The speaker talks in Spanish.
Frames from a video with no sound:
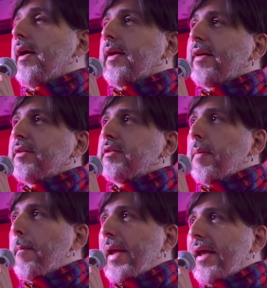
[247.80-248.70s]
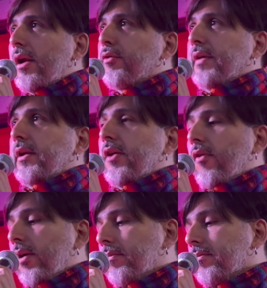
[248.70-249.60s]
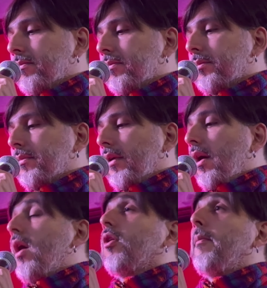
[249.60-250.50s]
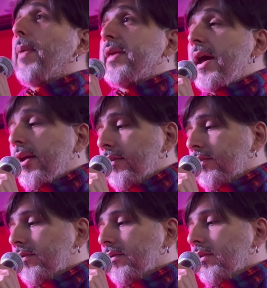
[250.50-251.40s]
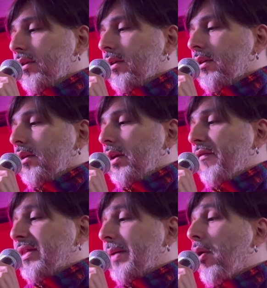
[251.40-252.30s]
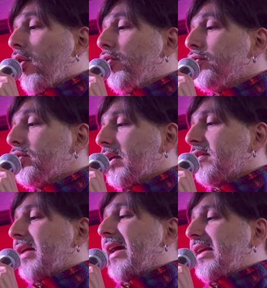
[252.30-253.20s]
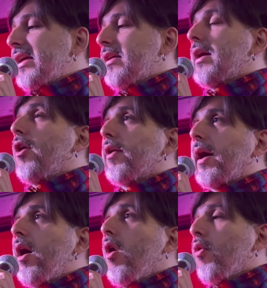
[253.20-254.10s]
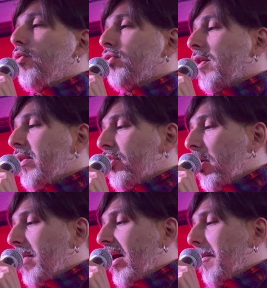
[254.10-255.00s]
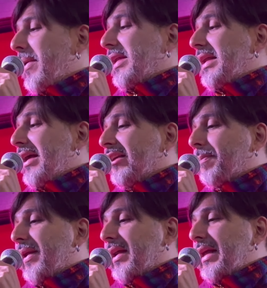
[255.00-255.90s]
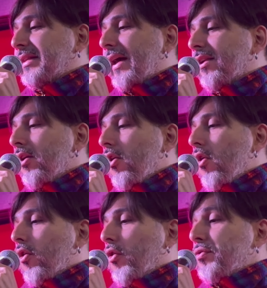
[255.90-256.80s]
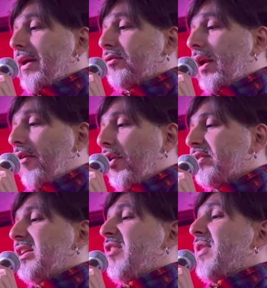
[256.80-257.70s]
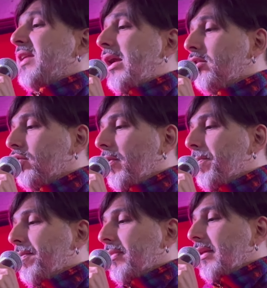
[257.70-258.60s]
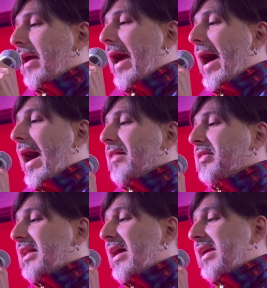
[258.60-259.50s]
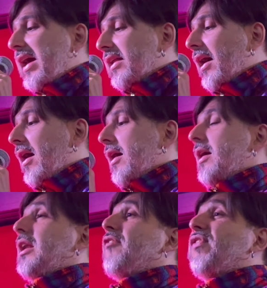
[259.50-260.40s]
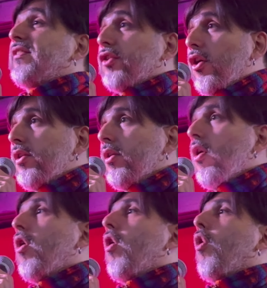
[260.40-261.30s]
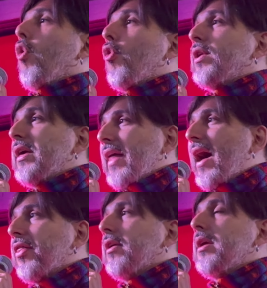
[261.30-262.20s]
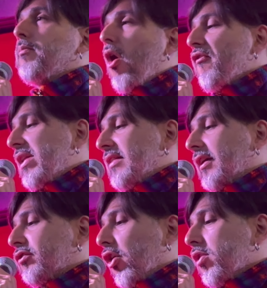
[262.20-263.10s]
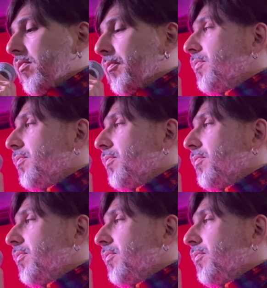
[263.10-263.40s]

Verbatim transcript: que hacen temblar a los de arriba. Compañeros, inventemos juntos aquí y ahora un nuevo idioma berlinés para gritar con una sola voz y bien alto. Ante la guerra y la inflación, unidad y movilización